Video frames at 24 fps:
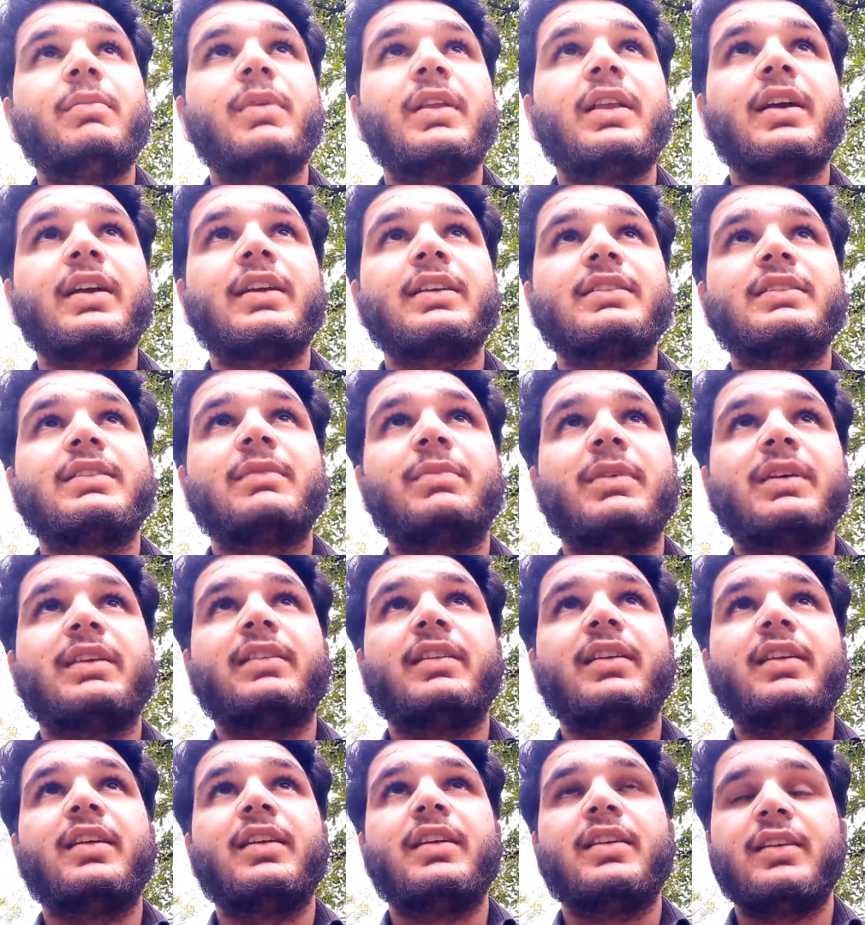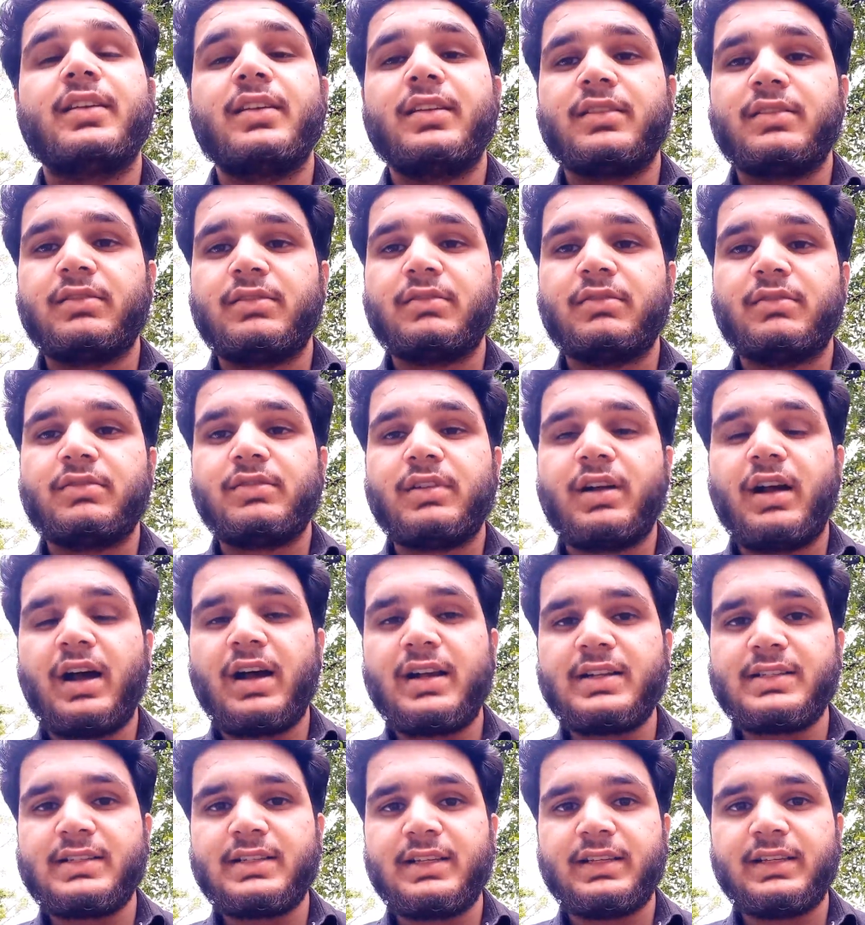बिना किसी पैसे के तो
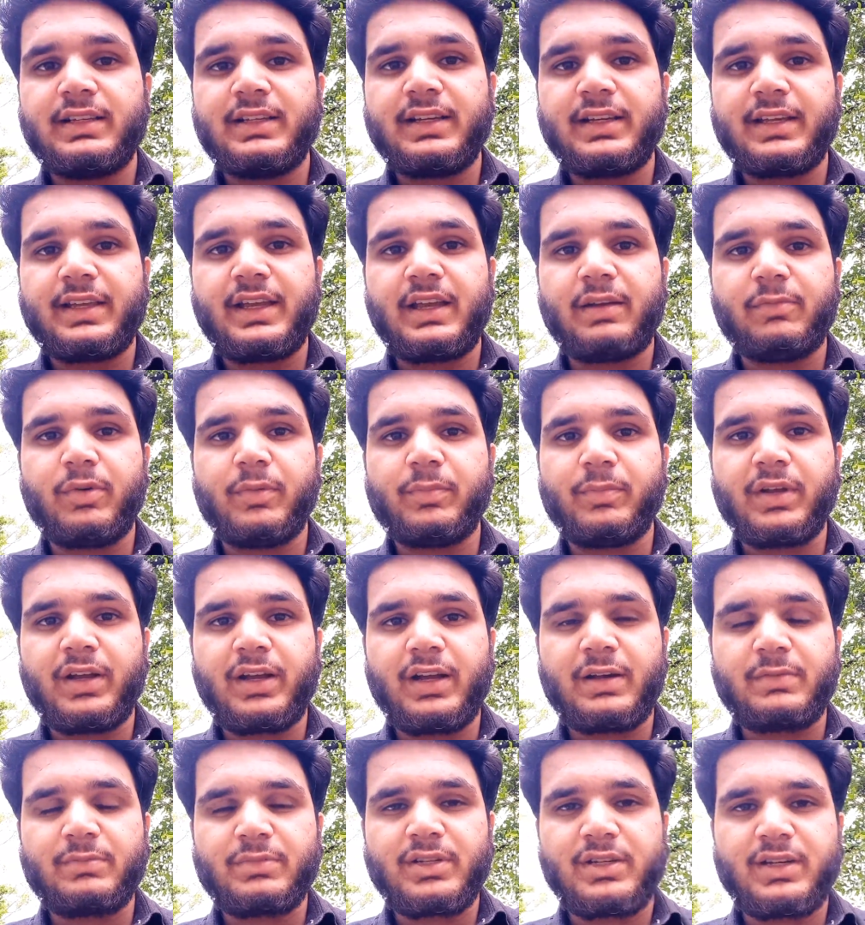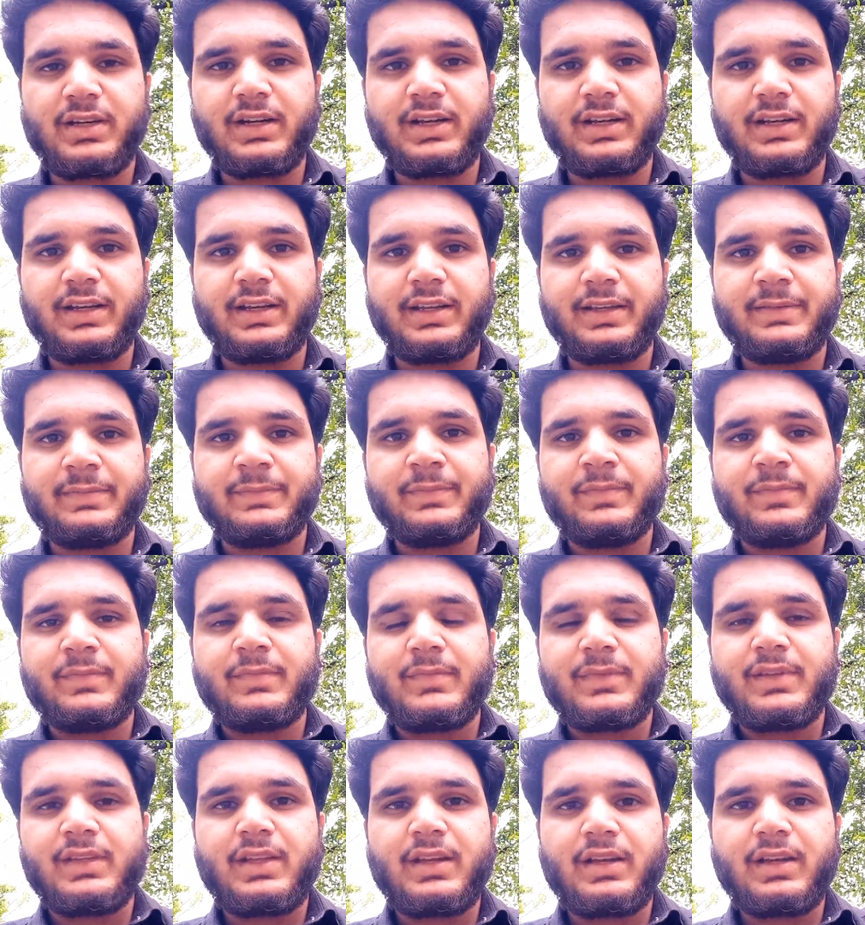आज से ये है कि आप अपना काम स्टार्ट करें
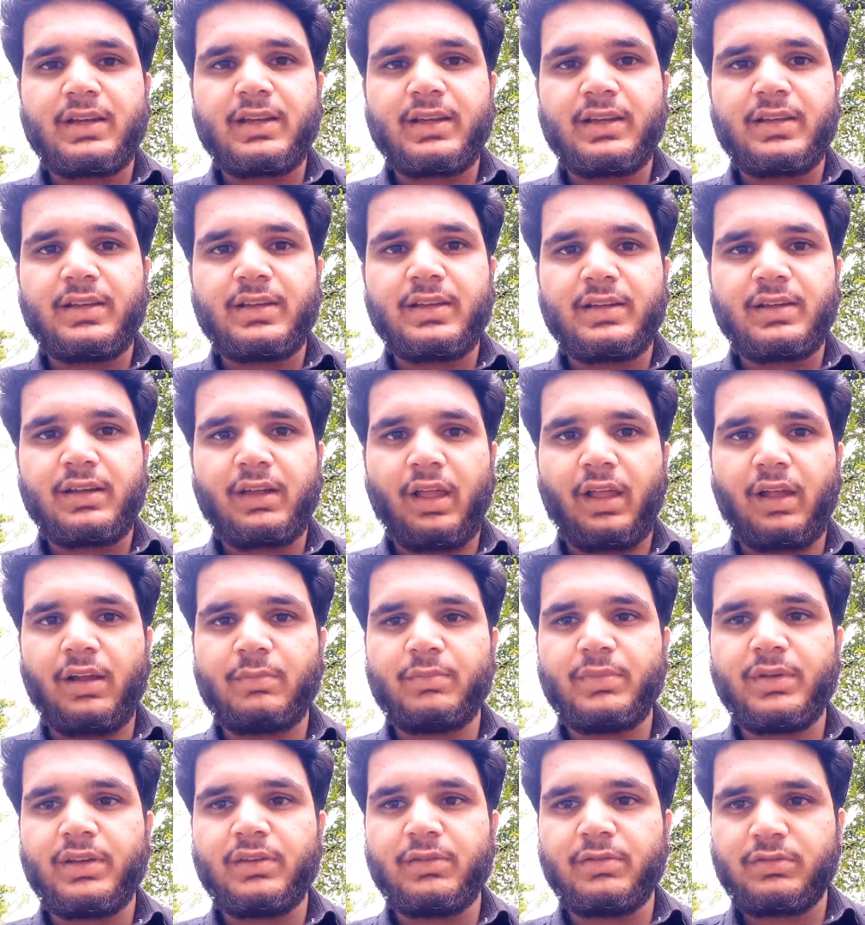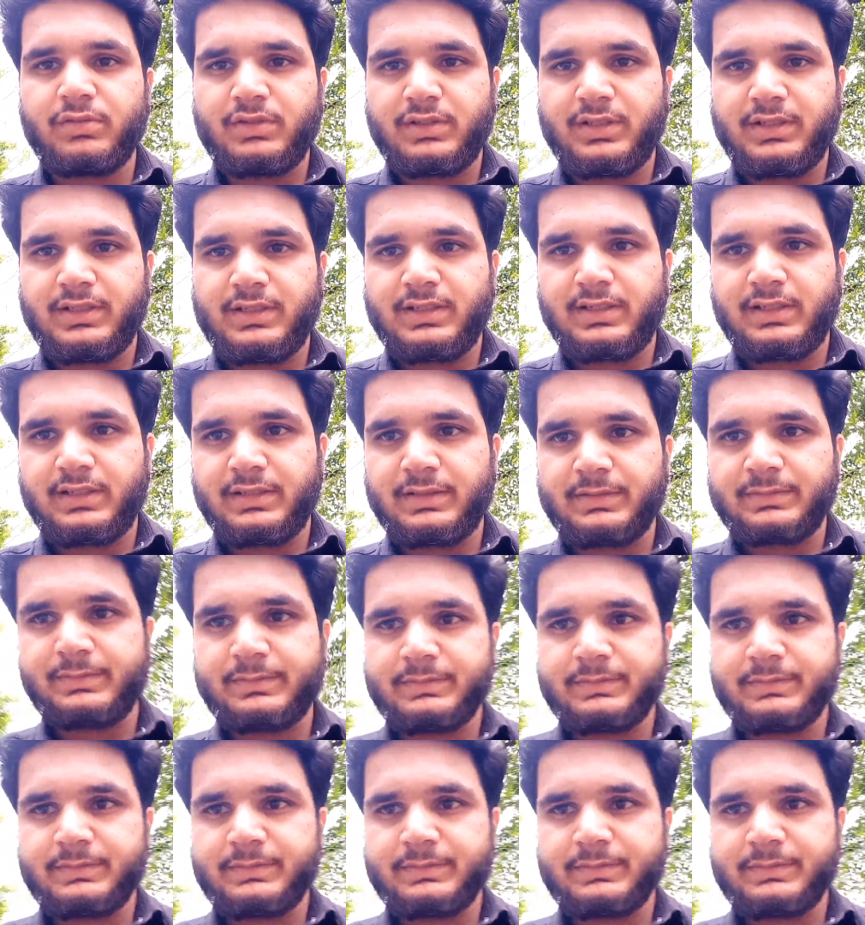ताकि आप भी ग्रोथ कर सकें